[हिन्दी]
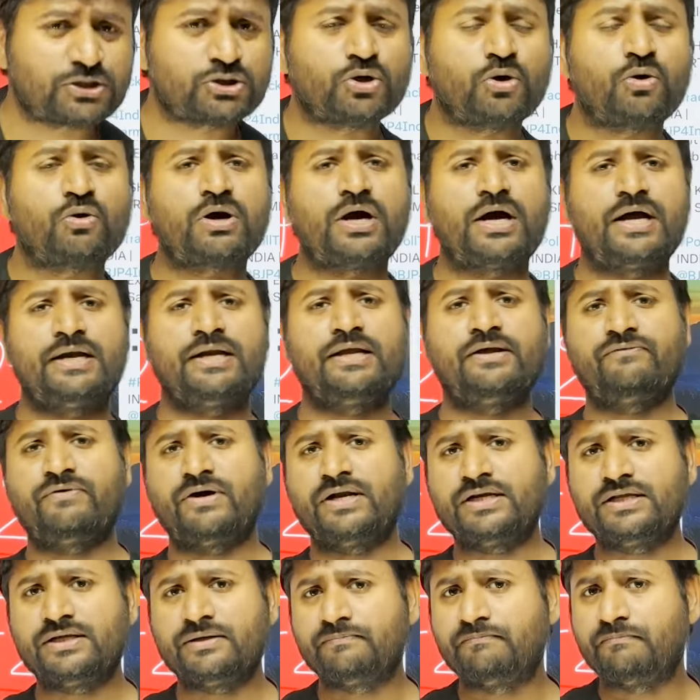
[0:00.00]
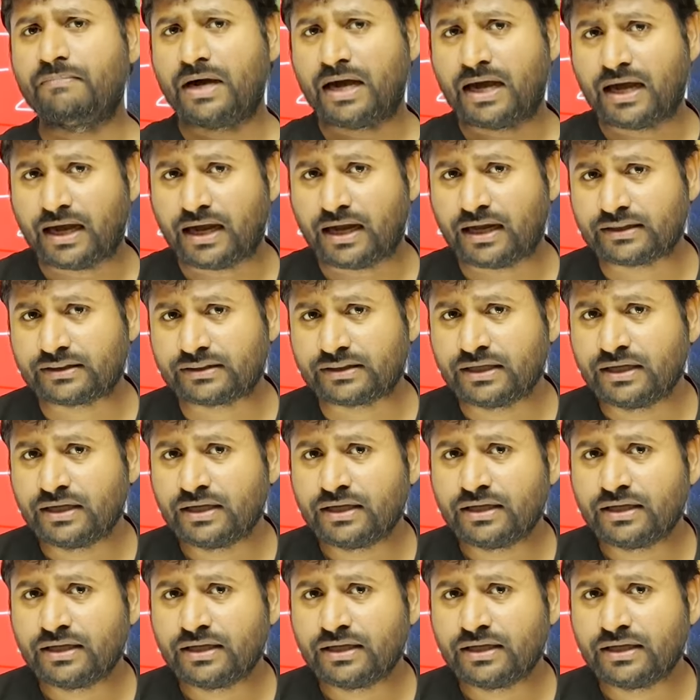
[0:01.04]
चौंकाने वाली बात